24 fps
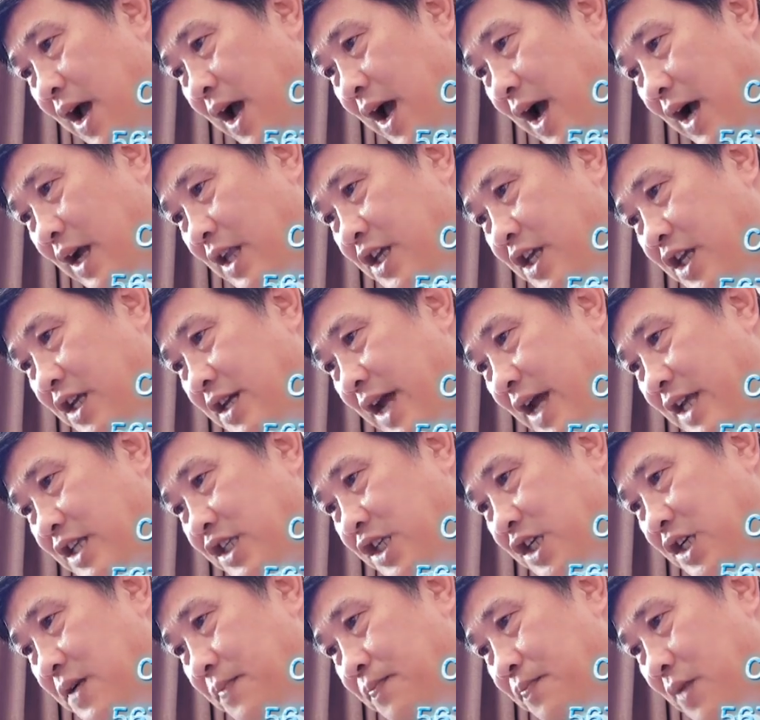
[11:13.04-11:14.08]
hạc nhiên đại
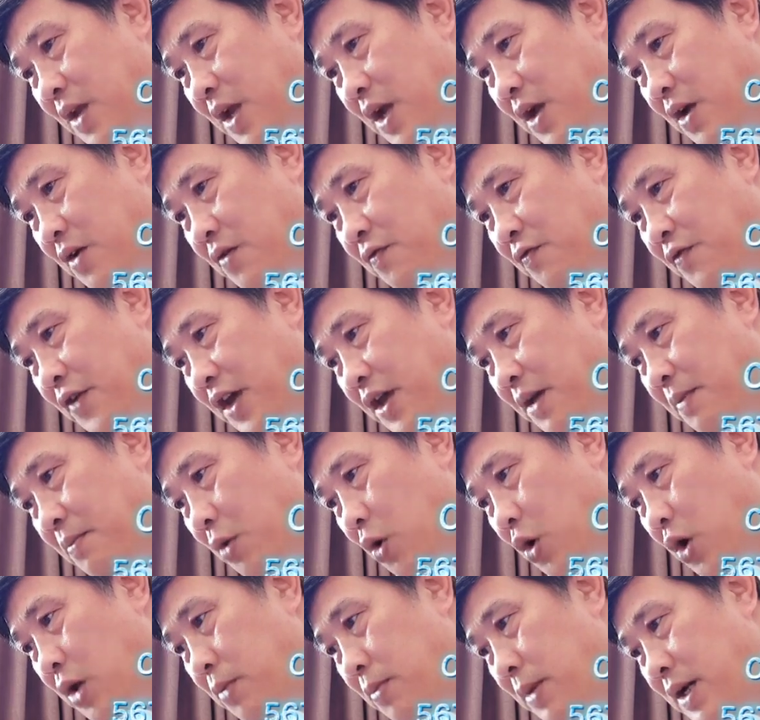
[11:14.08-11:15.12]
sư vị
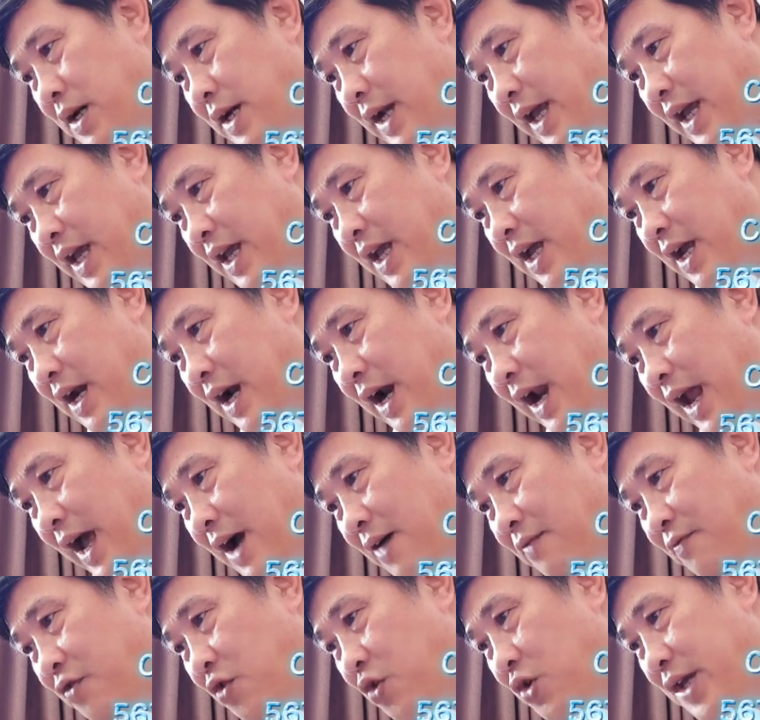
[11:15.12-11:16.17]
bùi nguyên minh này
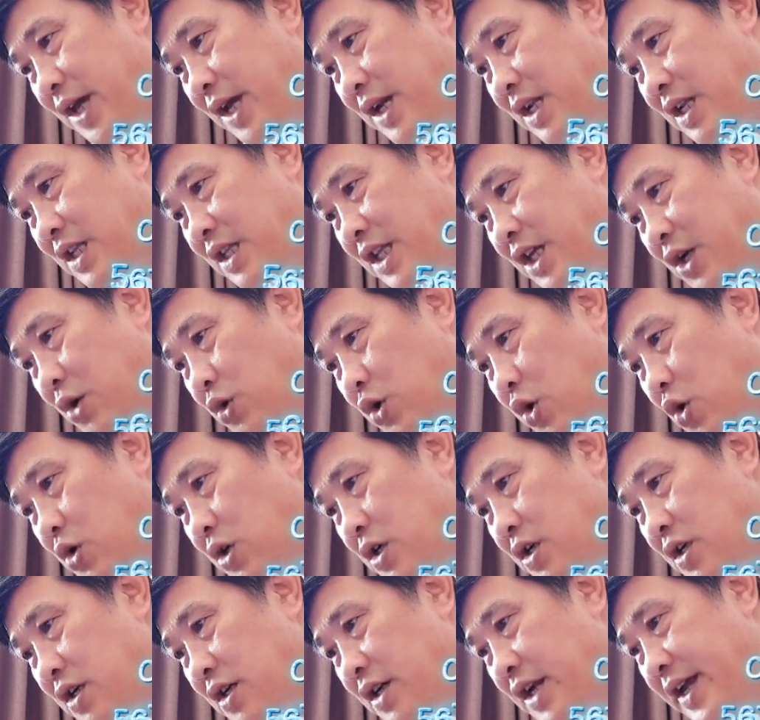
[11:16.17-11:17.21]
là vô danh tiểu tốt
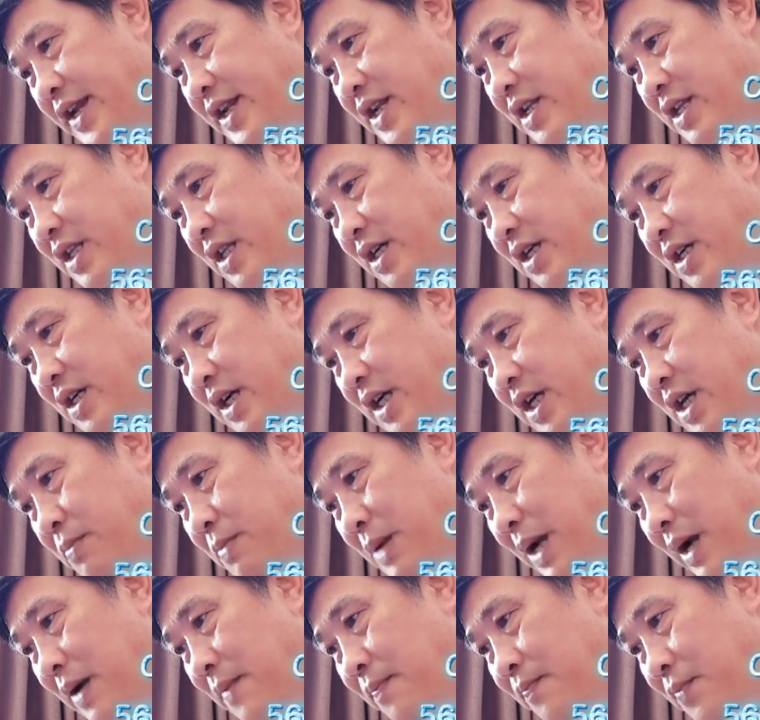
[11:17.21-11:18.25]
đến từ kim
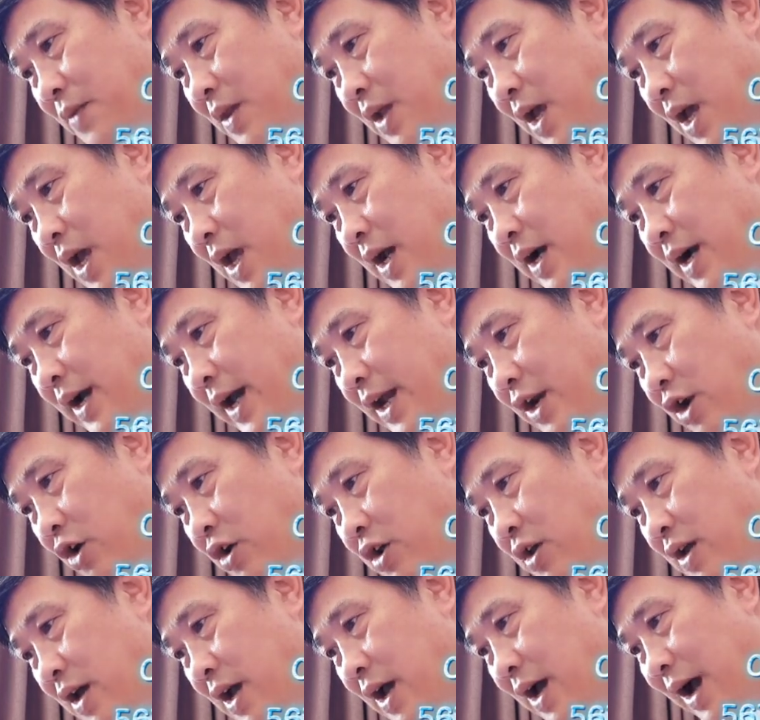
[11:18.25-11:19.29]
lăng Nghe
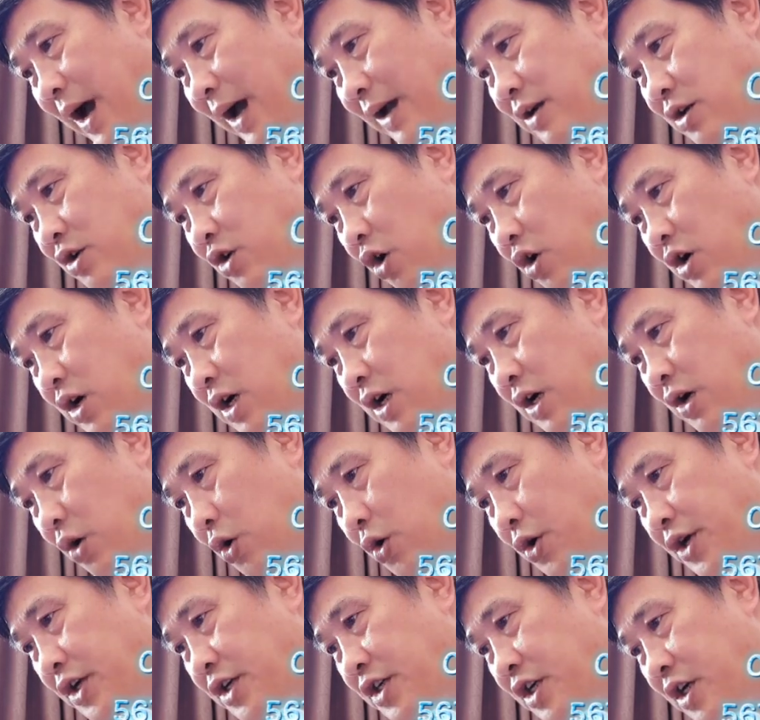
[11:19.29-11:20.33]
nói hắn có cơ
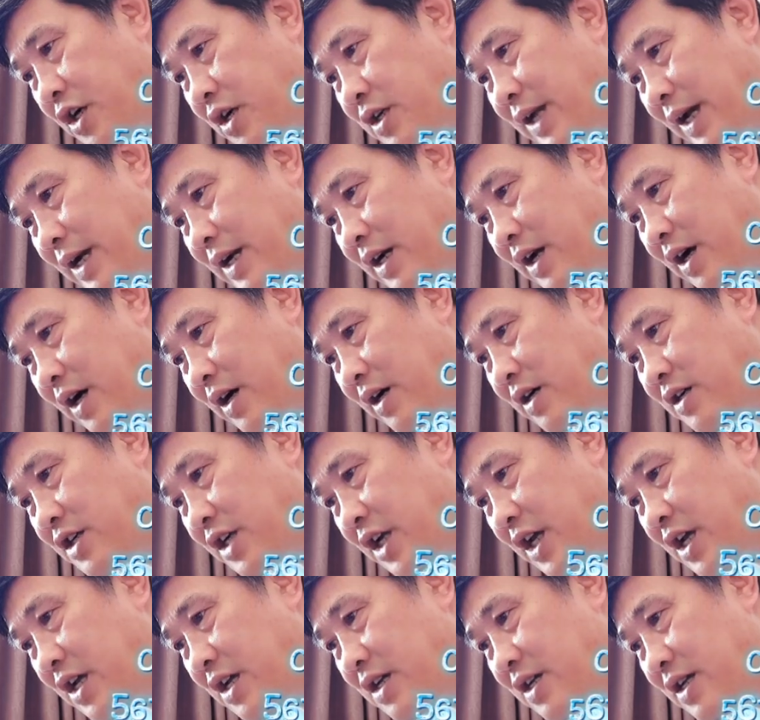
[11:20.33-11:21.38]
hội trở thành ở
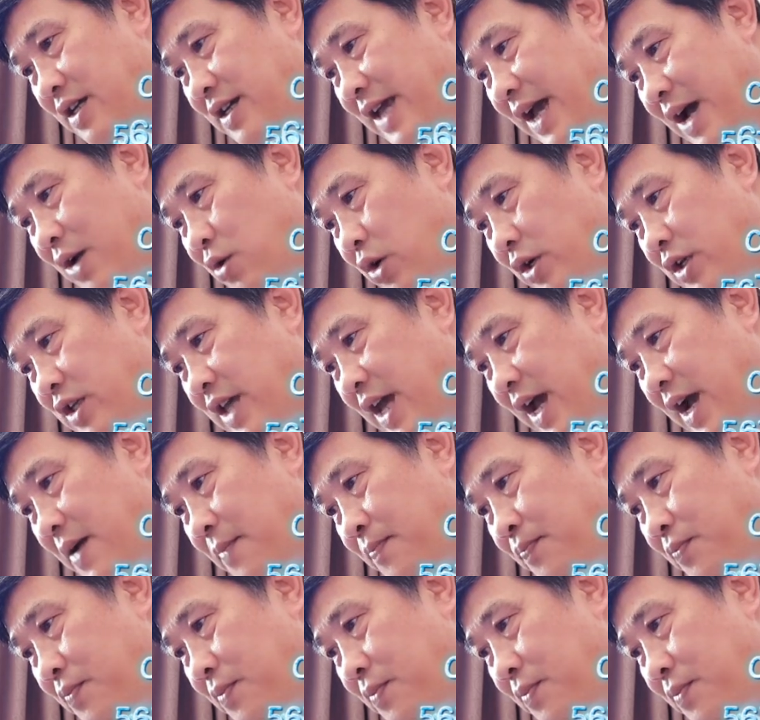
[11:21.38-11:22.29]
rễ gia luật gia.